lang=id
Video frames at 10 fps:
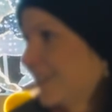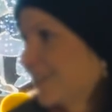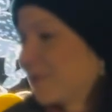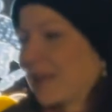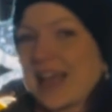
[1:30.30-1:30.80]

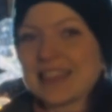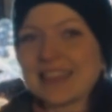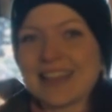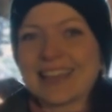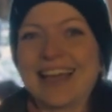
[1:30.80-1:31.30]

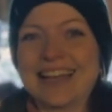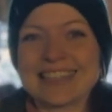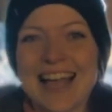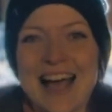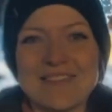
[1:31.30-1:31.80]
binatang ya
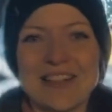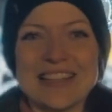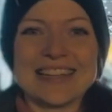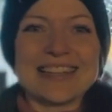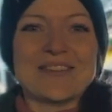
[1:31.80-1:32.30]
sama
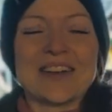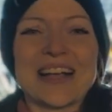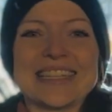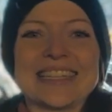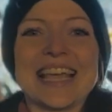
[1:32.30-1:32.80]
dia
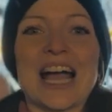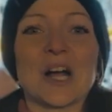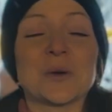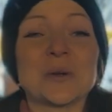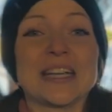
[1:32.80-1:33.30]
pakai tiga
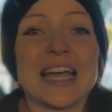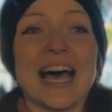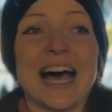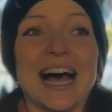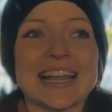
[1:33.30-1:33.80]

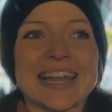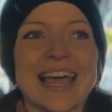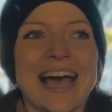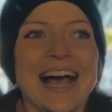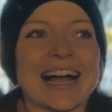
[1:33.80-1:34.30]
kuda
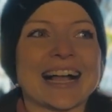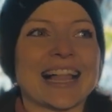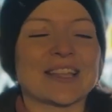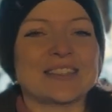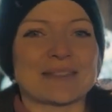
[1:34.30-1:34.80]
nah
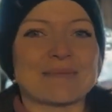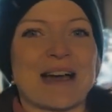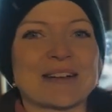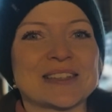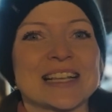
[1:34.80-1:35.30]
kalau Jet
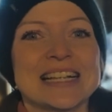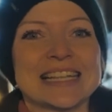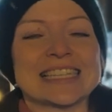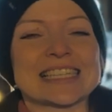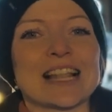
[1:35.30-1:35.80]
Maros
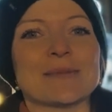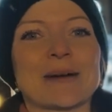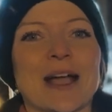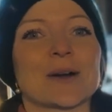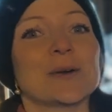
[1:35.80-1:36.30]
dia selalu
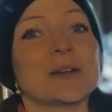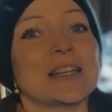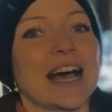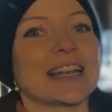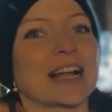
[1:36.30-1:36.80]
pakai
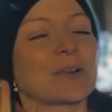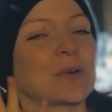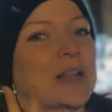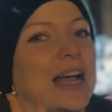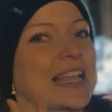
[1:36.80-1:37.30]
kuda dan
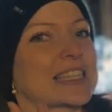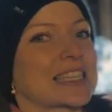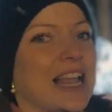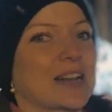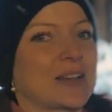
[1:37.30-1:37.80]
kudanya
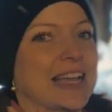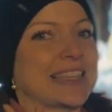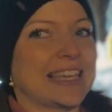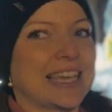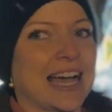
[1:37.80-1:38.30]
selalu ada
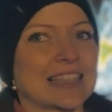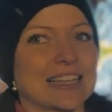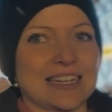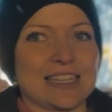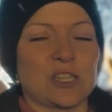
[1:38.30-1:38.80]
tiga
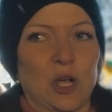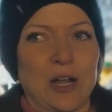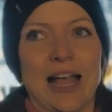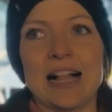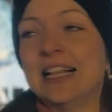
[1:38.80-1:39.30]

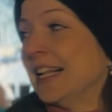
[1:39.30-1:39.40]
tradisional